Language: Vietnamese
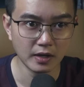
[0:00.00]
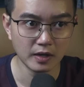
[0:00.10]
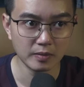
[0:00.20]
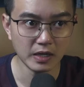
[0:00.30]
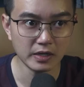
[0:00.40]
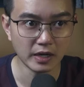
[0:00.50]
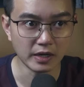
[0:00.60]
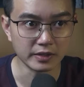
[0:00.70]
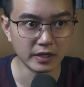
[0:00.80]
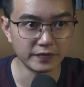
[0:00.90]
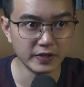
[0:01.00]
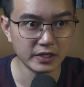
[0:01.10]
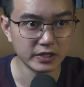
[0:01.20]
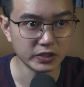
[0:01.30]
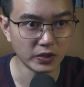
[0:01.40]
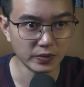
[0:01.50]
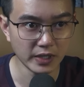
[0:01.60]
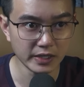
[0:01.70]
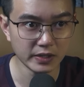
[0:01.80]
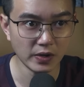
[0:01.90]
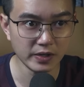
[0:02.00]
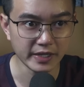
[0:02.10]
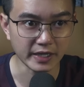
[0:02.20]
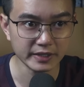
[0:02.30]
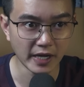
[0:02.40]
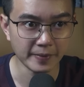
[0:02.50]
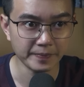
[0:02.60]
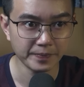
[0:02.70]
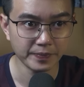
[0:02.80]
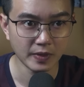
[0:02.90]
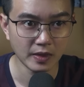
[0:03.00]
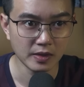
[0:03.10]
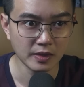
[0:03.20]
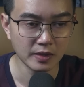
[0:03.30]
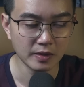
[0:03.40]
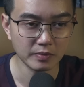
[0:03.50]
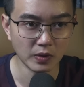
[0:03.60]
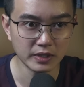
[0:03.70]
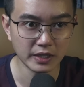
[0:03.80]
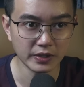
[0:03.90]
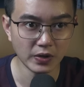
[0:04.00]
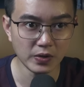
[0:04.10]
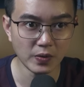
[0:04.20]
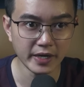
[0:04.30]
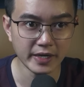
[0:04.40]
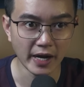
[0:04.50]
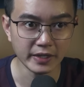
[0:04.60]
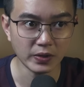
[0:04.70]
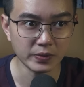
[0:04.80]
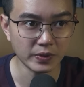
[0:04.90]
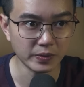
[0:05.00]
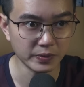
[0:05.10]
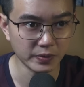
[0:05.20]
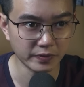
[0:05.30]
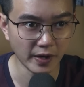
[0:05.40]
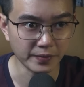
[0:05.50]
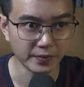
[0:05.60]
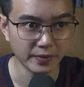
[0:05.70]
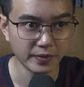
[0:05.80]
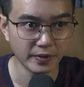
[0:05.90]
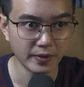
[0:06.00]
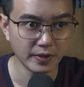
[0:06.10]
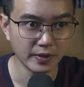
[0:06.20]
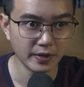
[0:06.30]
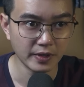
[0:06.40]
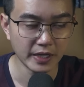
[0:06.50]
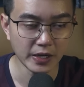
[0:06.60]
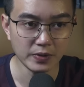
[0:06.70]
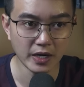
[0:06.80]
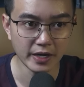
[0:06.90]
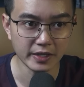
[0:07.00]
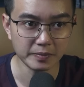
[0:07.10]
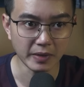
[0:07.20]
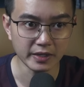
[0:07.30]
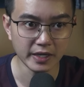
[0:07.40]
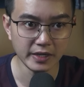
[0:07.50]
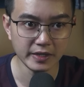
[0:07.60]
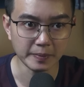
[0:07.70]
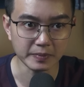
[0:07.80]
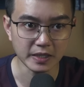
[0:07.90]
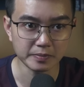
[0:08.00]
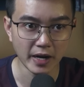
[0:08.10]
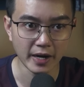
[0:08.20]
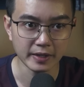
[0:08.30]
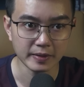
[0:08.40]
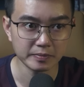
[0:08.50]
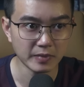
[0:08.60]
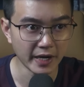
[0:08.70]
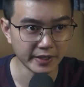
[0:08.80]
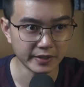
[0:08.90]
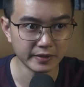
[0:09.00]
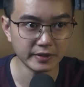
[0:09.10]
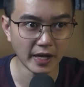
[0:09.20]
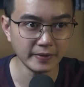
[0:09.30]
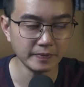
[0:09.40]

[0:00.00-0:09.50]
Bất ngờ nơi phía cửa sổ cách đó chẳng xa, một cơn gió quái đản đột ngột ùa vào, kéo lê những mảnh giấy nằm trên bàn bay đi tứ tán.